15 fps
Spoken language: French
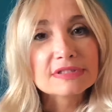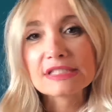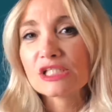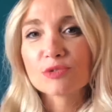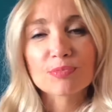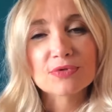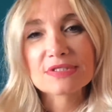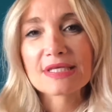si
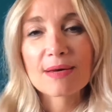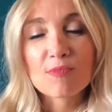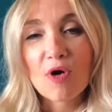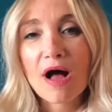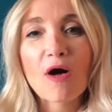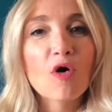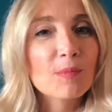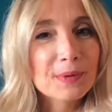je pense à
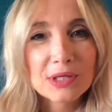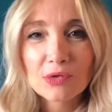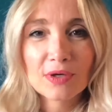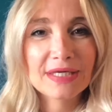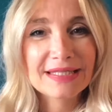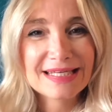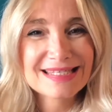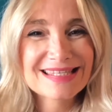moi en
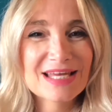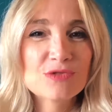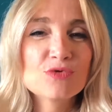priorité, ça